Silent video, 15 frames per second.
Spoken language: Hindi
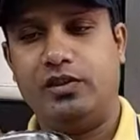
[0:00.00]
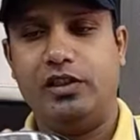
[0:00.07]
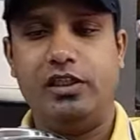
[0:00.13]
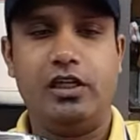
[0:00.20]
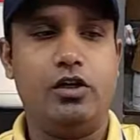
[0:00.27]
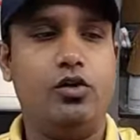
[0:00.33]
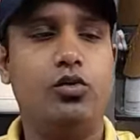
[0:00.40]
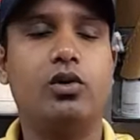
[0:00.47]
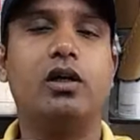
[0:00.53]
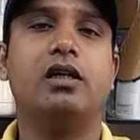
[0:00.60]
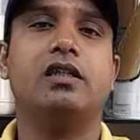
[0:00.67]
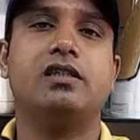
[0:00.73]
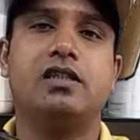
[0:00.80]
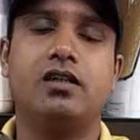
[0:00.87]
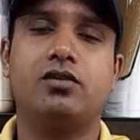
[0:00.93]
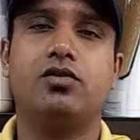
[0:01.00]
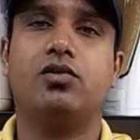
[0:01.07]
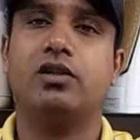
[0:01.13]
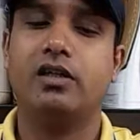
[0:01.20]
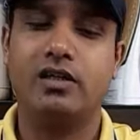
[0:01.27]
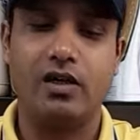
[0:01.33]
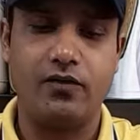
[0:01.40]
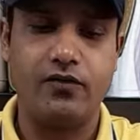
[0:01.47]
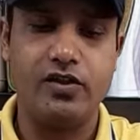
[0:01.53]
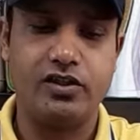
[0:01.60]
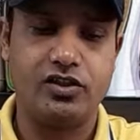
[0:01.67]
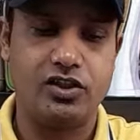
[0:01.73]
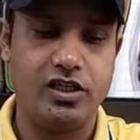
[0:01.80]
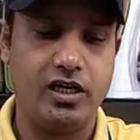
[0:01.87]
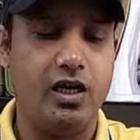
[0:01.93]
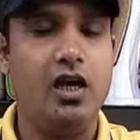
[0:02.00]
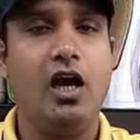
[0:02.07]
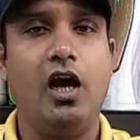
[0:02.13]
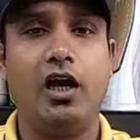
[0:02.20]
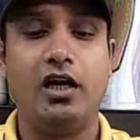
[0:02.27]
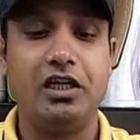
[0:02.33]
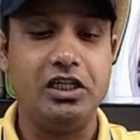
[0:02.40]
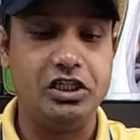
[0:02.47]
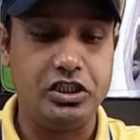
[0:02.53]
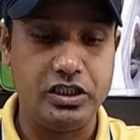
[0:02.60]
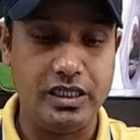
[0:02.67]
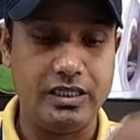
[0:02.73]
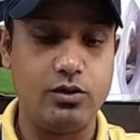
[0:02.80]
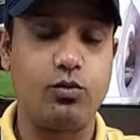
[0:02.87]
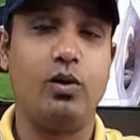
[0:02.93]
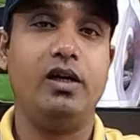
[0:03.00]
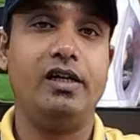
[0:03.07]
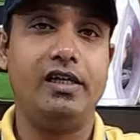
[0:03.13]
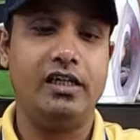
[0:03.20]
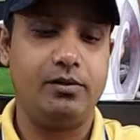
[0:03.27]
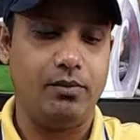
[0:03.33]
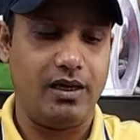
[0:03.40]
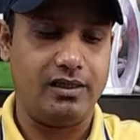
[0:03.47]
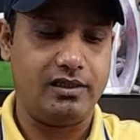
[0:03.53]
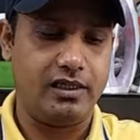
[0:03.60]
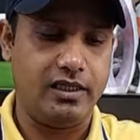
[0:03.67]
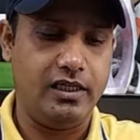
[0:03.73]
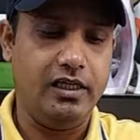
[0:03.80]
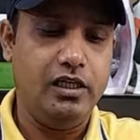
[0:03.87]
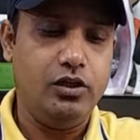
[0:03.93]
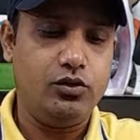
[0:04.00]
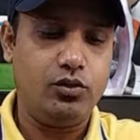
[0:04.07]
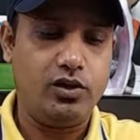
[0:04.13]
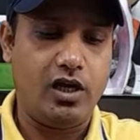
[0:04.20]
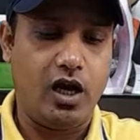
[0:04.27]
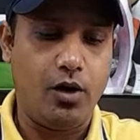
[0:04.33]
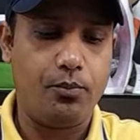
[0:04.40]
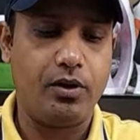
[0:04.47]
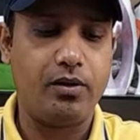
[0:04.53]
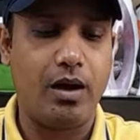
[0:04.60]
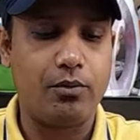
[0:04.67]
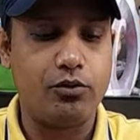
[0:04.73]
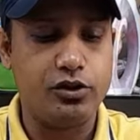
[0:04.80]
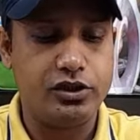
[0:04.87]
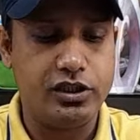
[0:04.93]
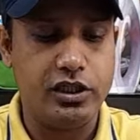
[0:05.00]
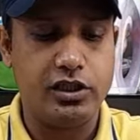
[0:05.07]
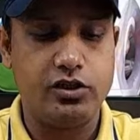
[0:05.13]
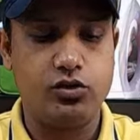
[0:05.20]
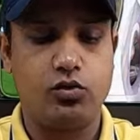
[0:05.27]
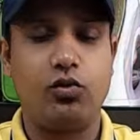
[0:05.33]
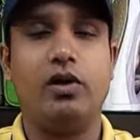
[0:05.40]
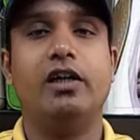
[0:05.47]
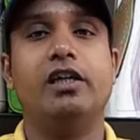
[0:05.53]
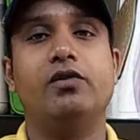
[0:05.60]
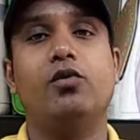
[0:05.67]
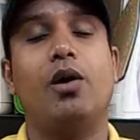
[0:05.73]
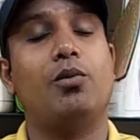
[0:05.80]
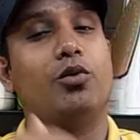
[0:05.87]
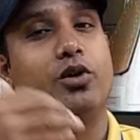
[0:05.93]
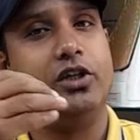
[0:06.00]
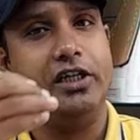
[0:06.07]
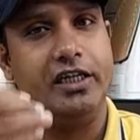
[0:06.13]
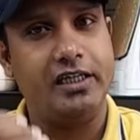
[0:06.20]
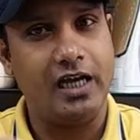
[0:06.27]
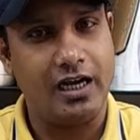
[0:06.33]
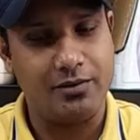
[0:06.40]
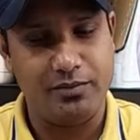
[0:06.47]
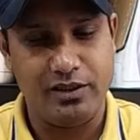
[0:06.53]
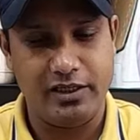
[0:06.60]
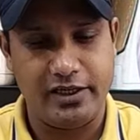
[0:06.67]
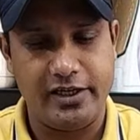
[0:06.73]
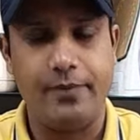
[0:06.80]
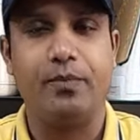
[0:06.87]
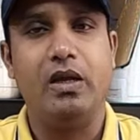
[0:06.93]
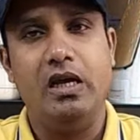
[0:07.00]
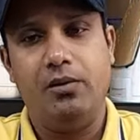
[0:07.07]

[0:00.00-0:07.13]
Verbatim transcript: ठीक है लुकिंग इस कैसरोल की काफ़ी अच्छी है अगर स्टील की क्वालिटी की बात करें तो यहाँ पर आपको स्टील की जो क्वालिटी वो आपको ठीक ठाक मिल रही है